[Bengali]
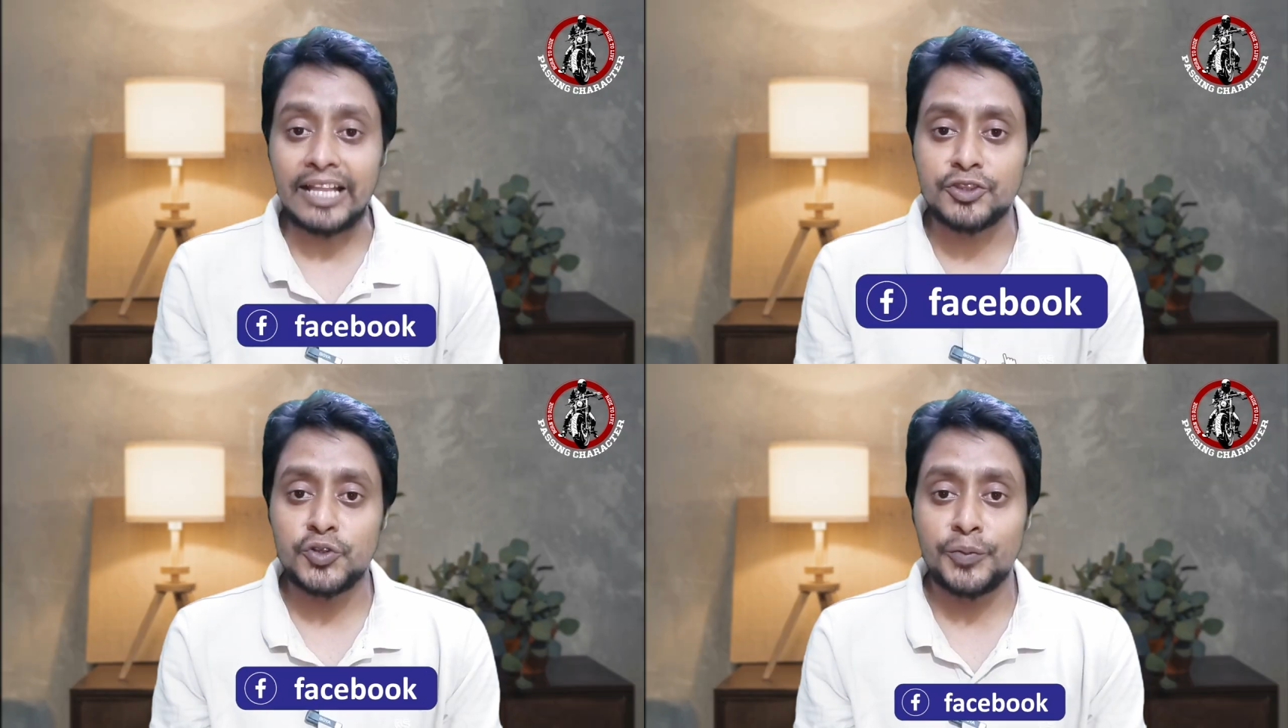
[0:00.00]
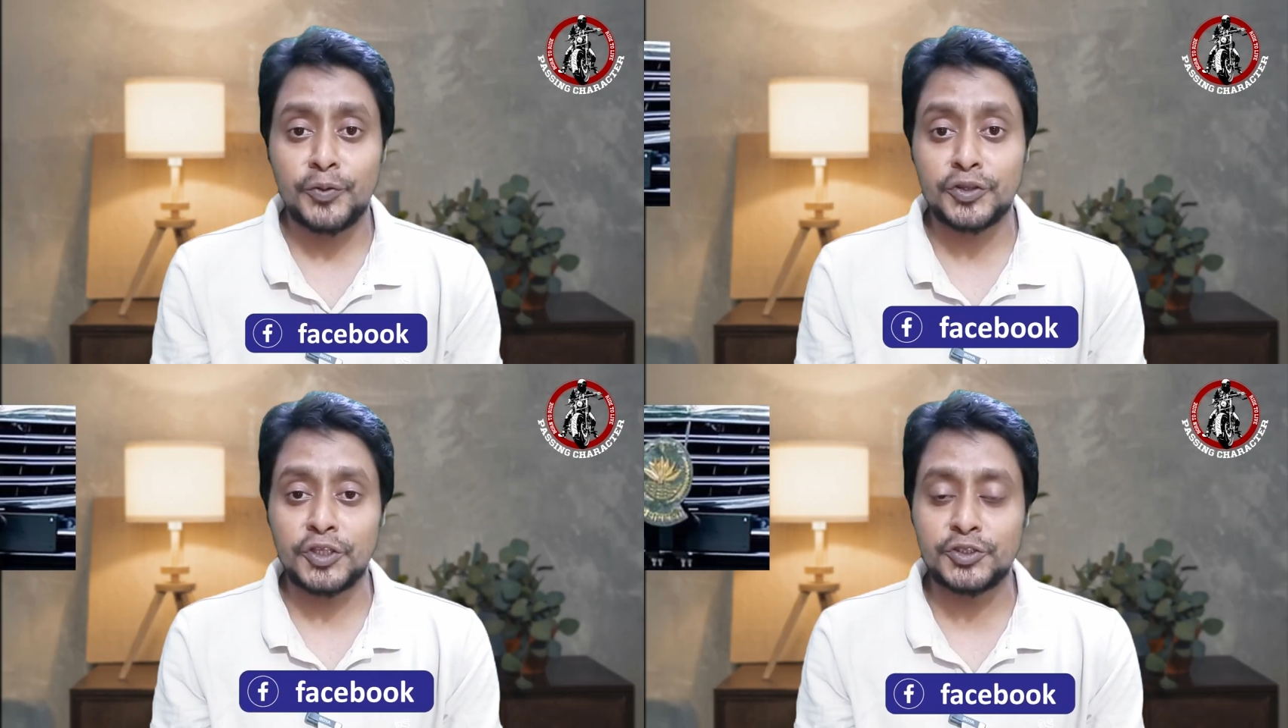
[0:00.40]
জাতীয়
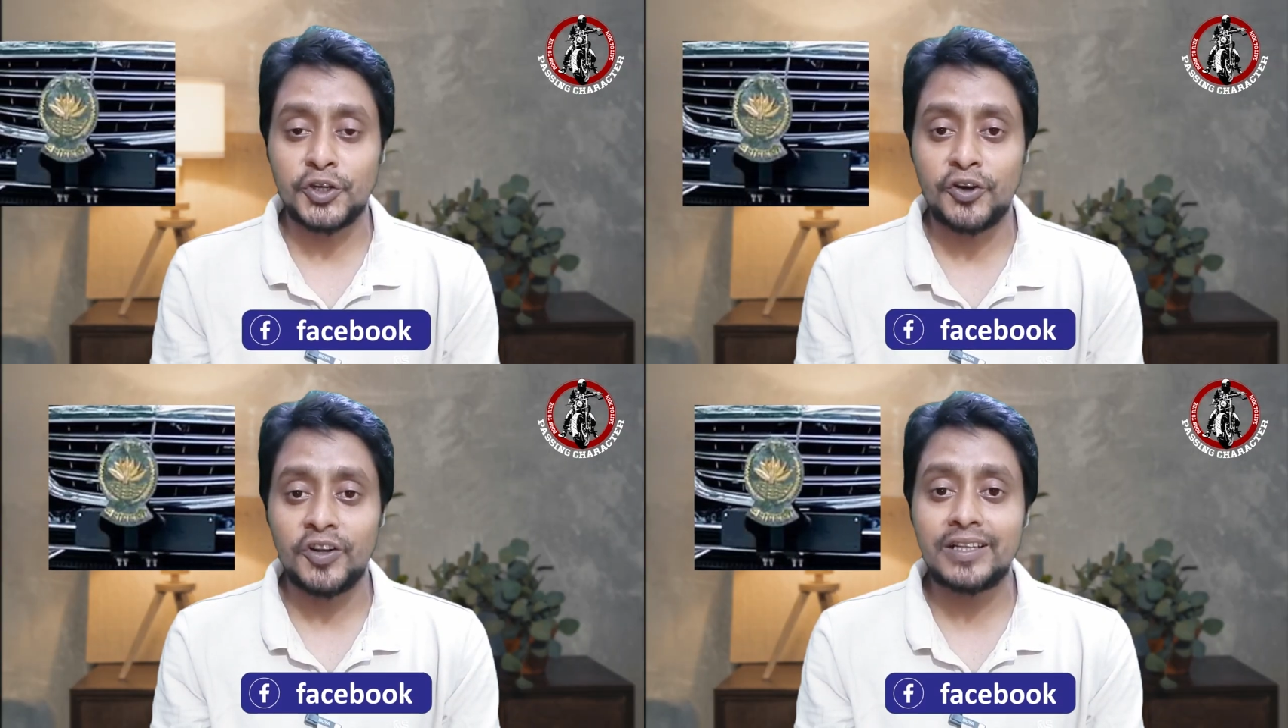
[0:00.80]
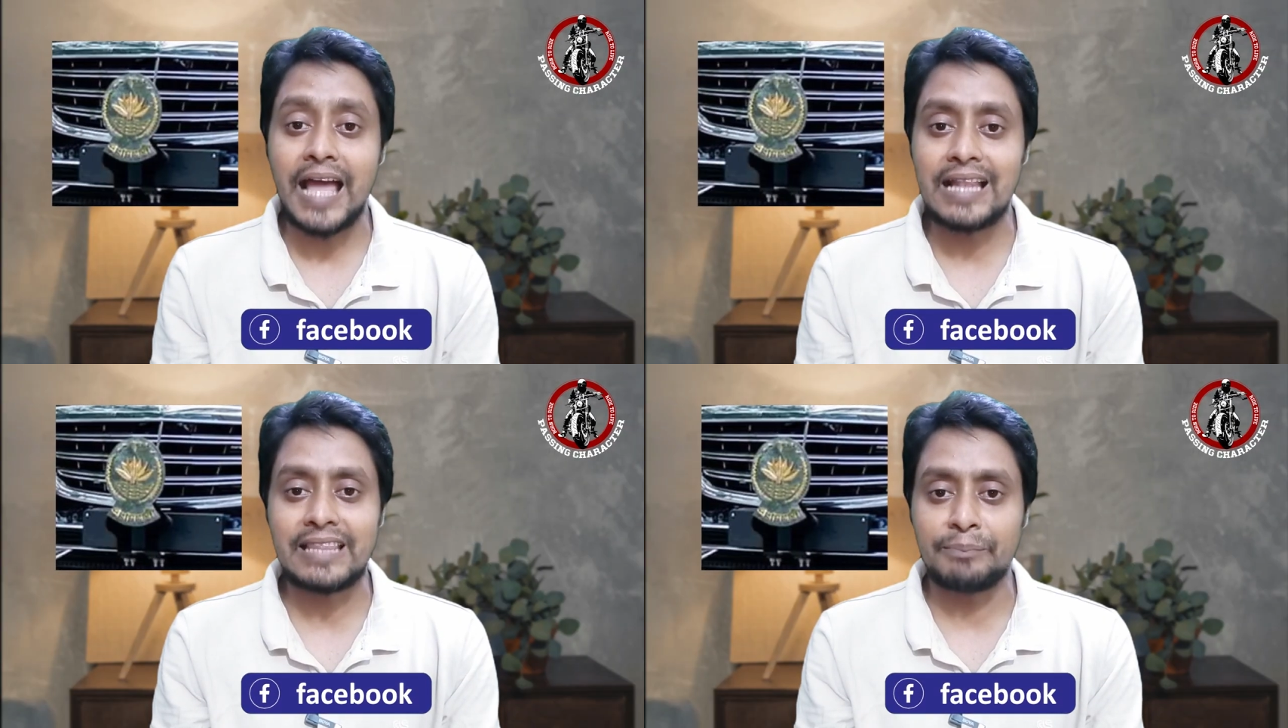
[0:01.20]
প্রতীক সহ
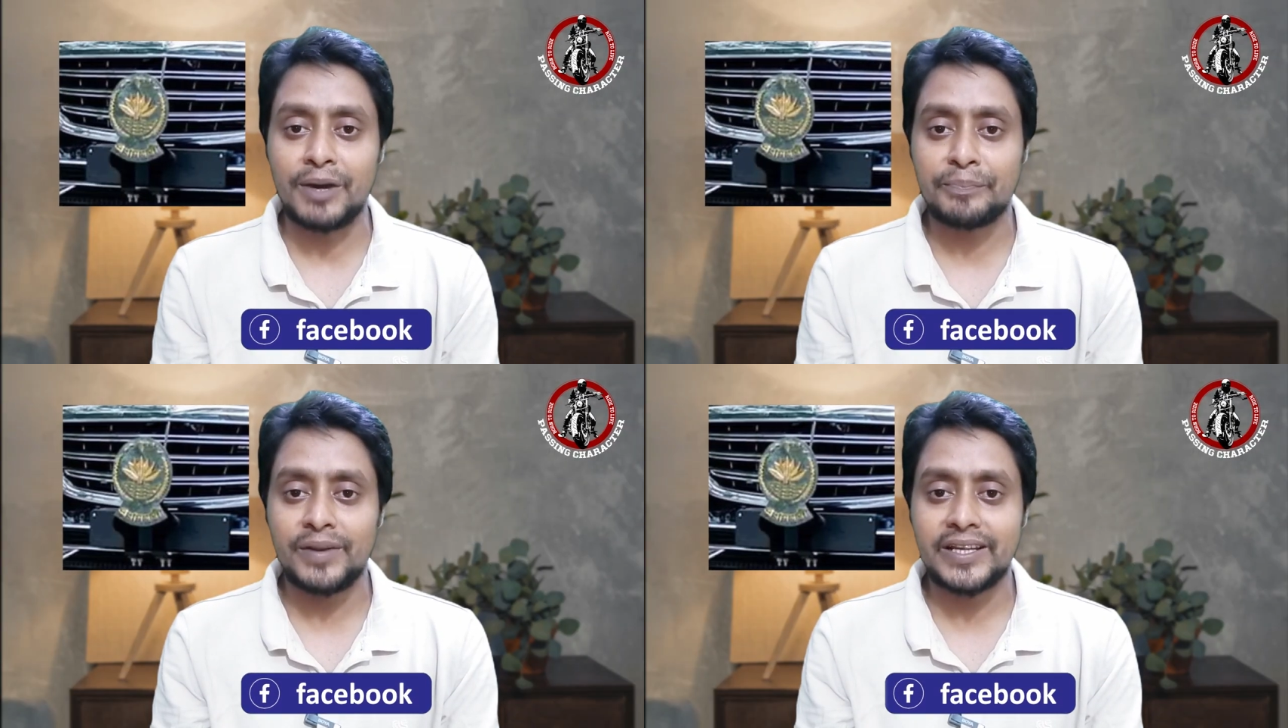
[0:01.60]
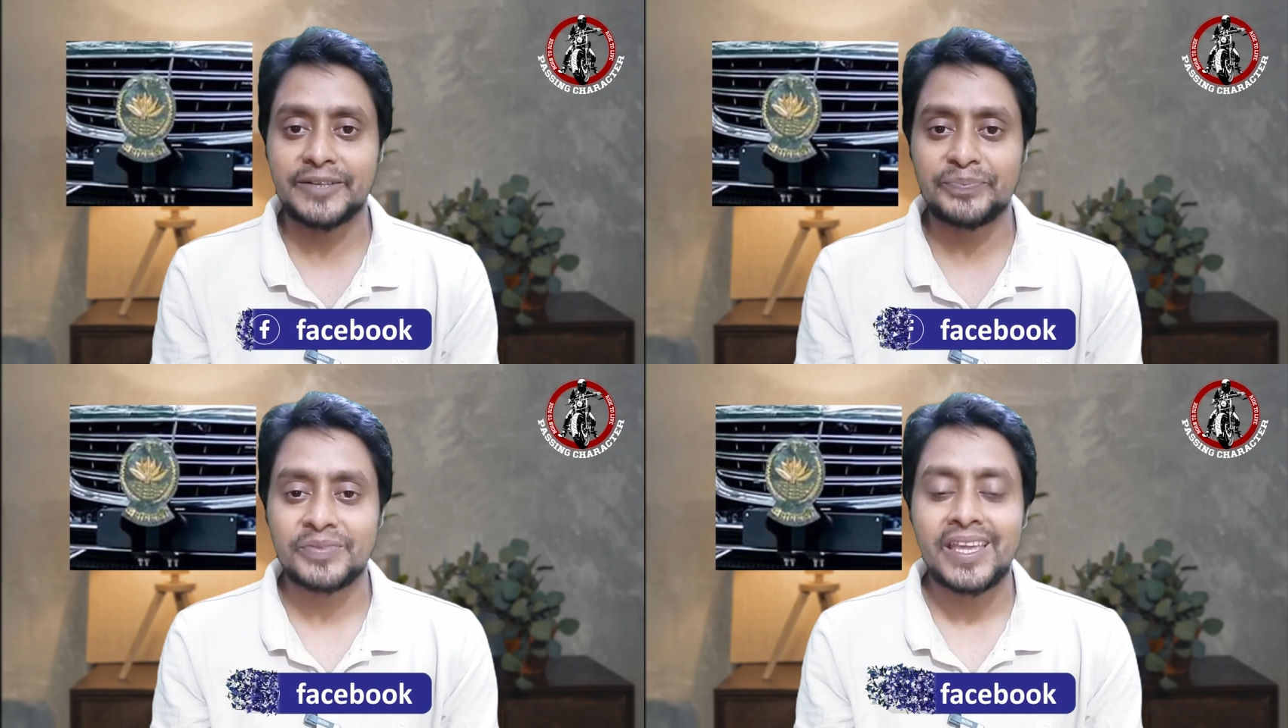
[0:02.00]
লাল নাম্বার প্লেট